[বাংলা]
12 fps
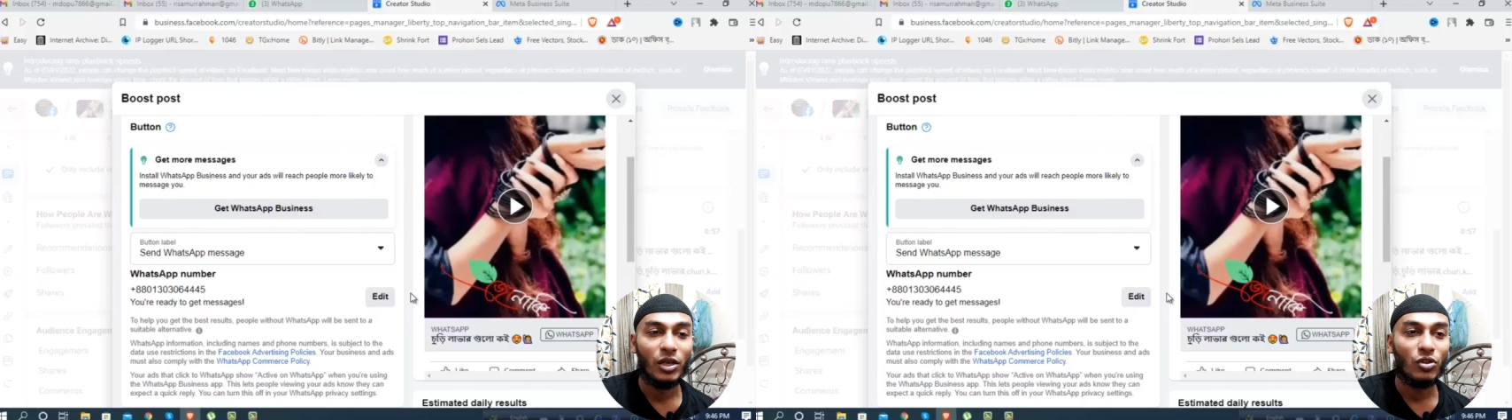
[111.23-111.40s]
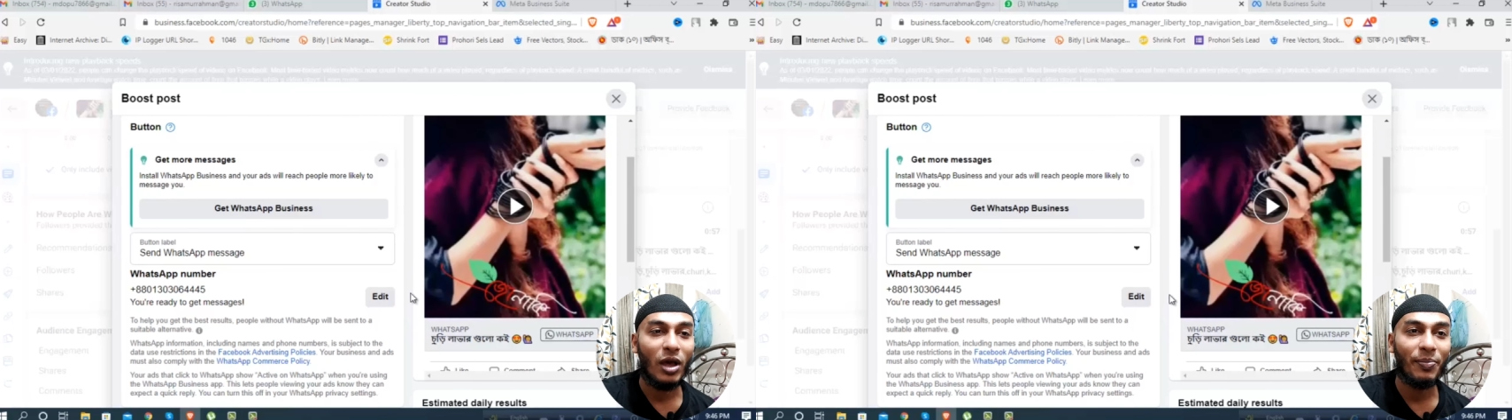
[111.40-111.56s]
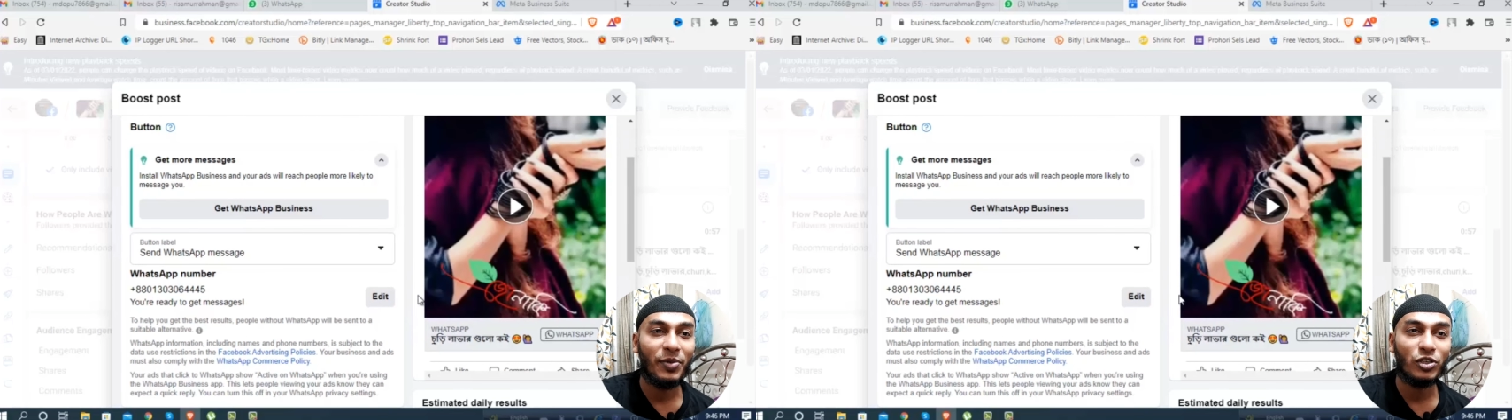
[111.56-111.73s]

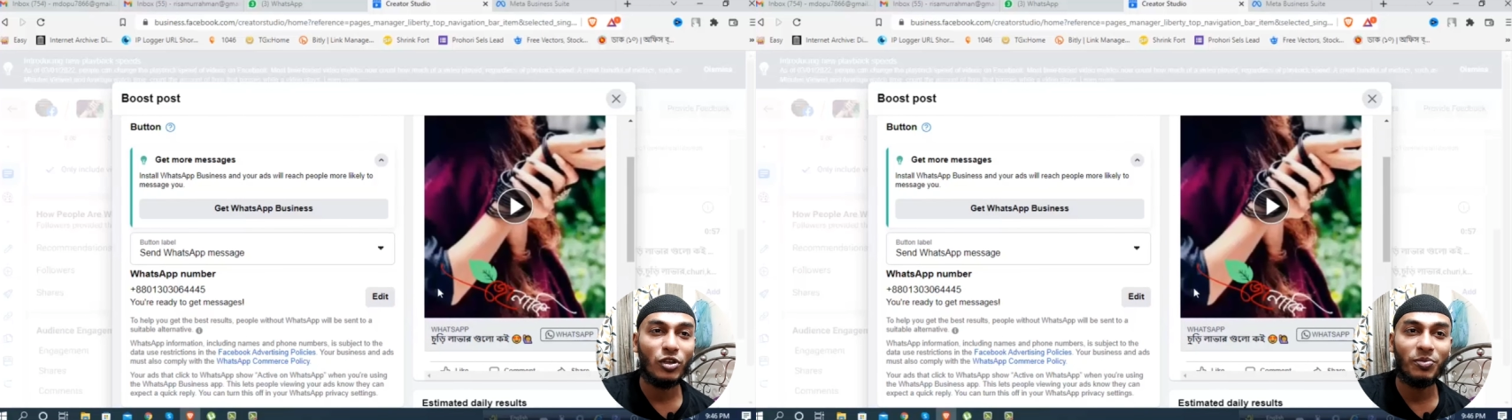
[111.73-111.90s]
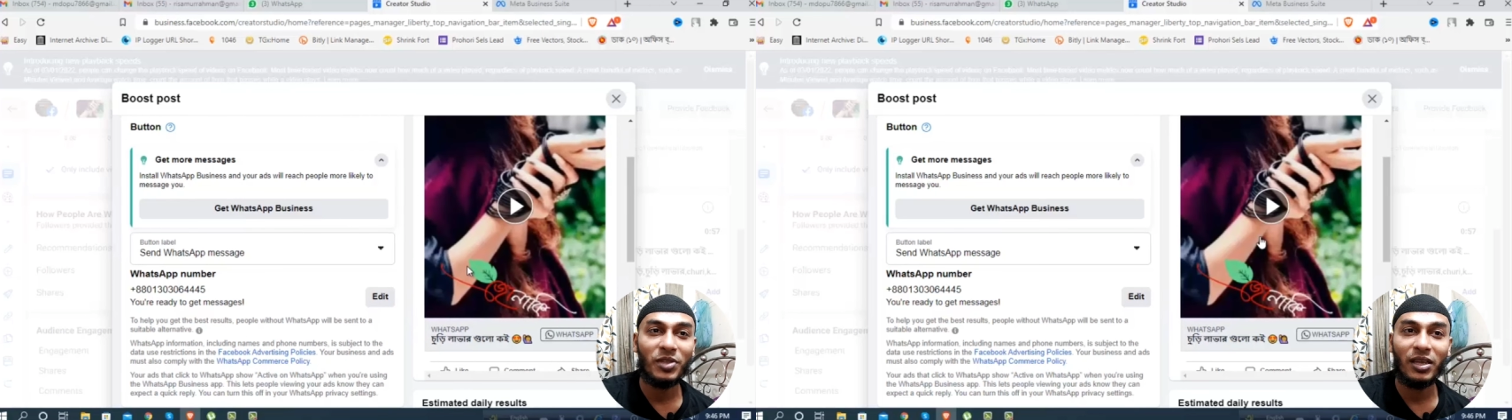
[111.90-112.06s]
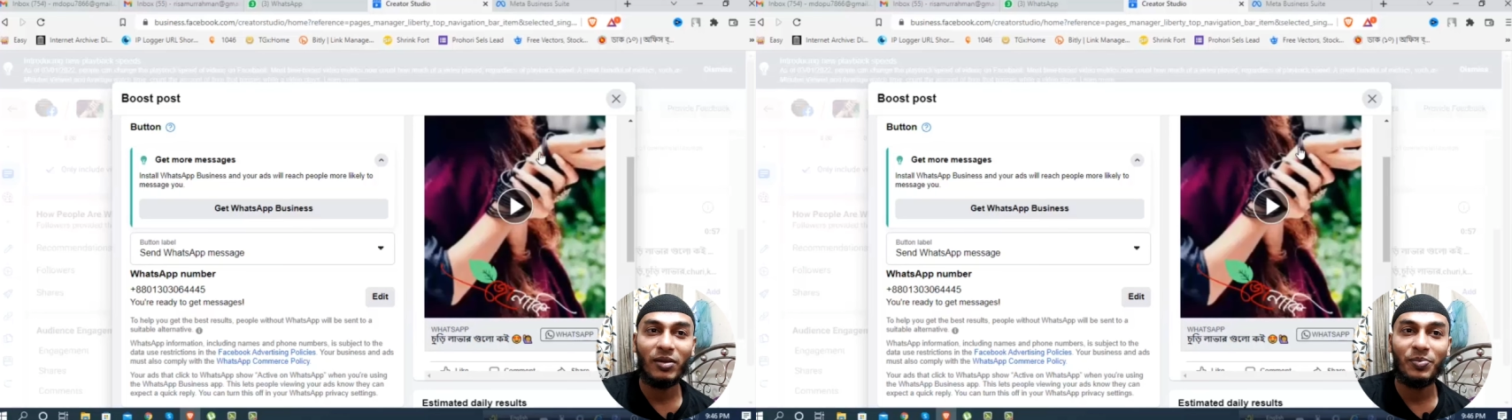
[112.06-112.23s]
তো আপনার সব
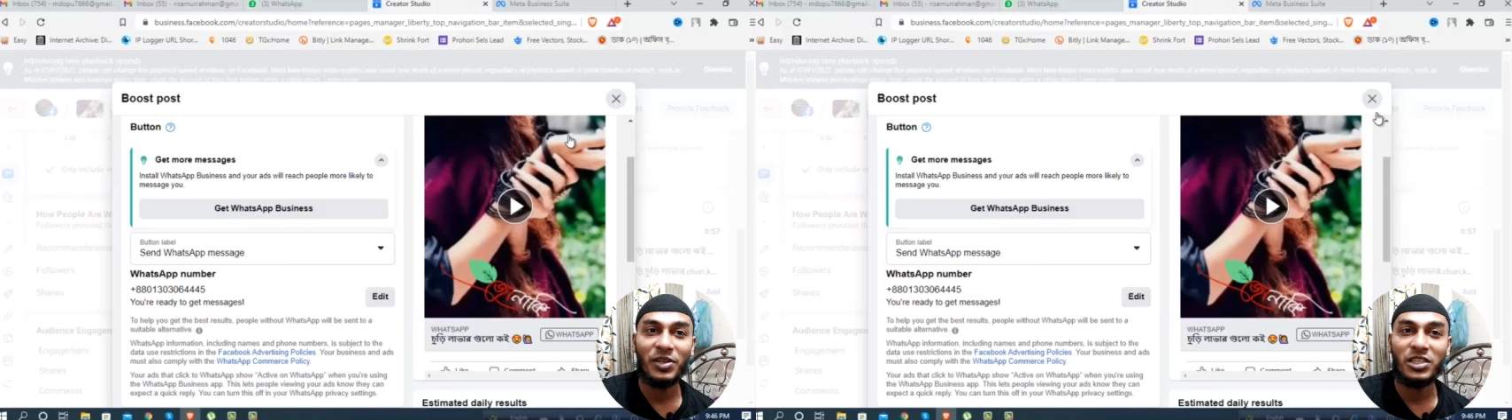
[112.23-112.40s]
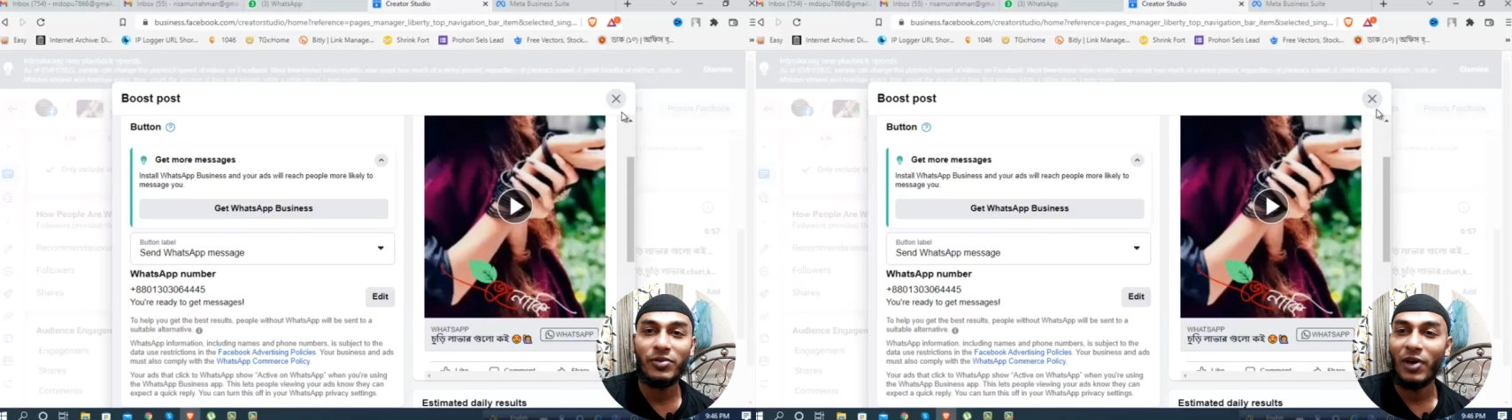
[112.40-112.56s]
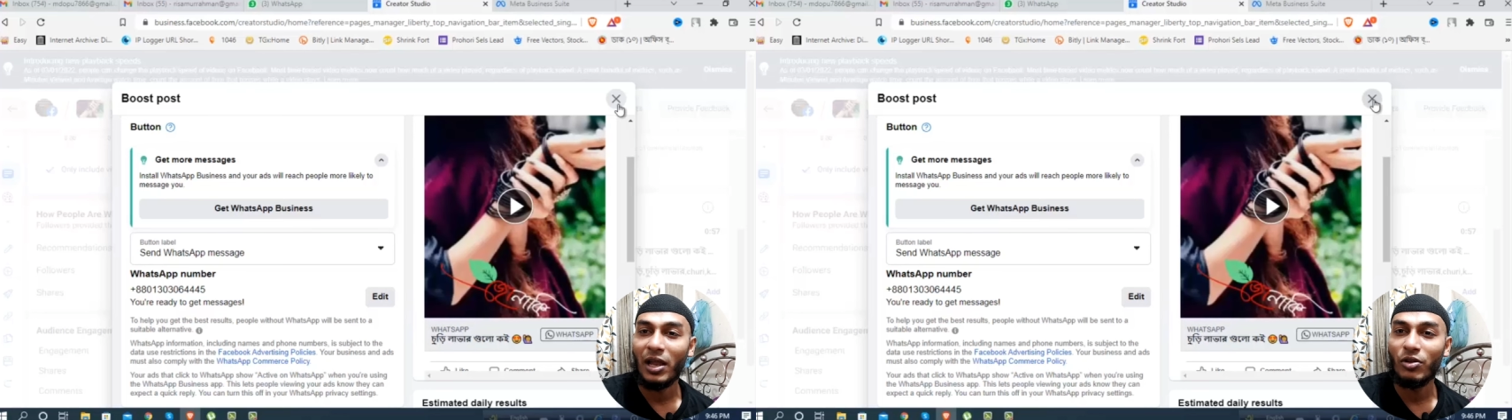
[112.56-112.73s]
থেকে
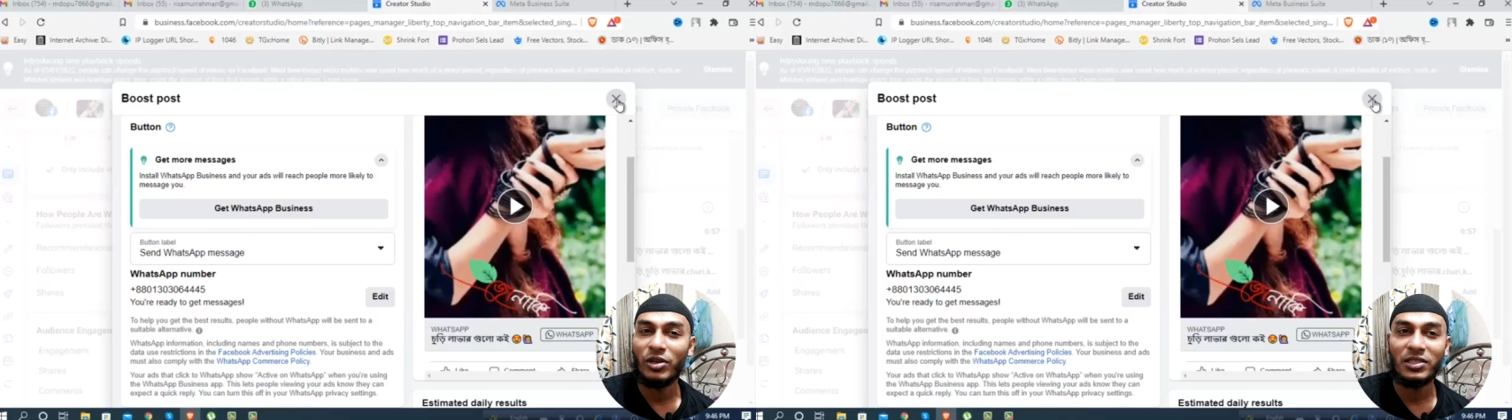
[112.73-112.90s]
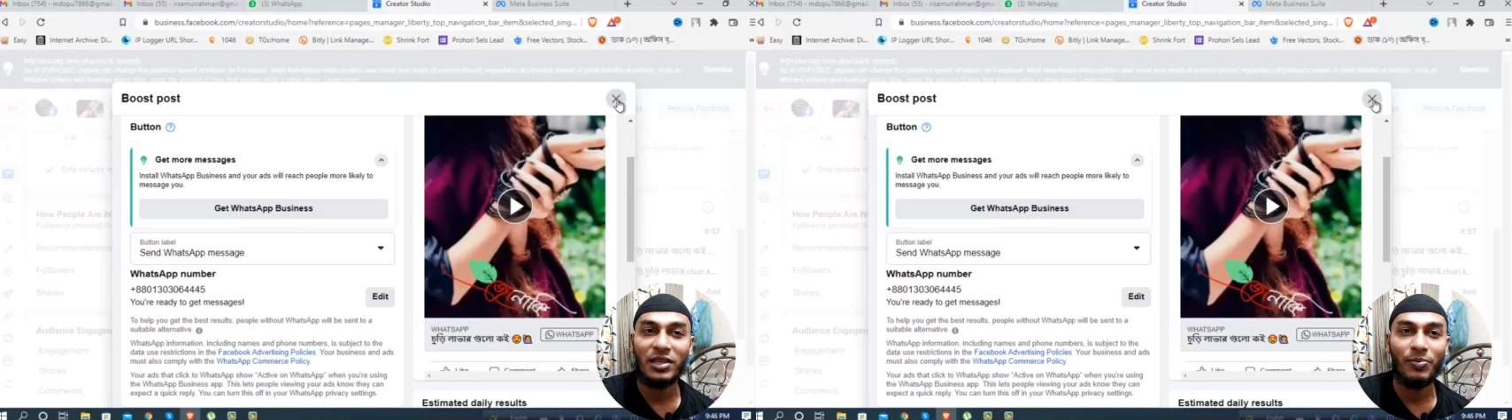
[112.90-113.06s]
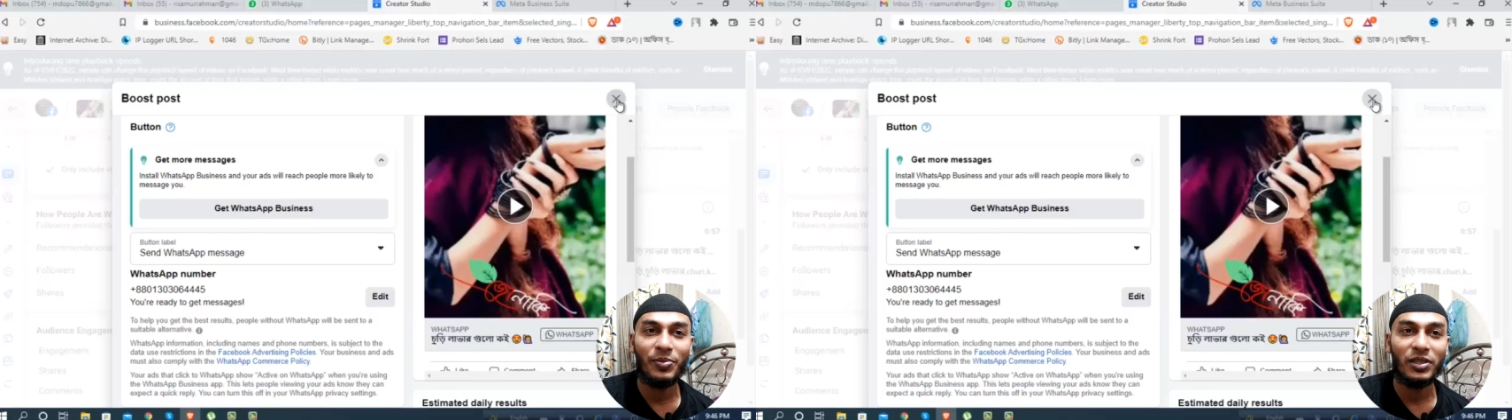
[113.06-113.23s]
বেশি ভালো রেজাল্ট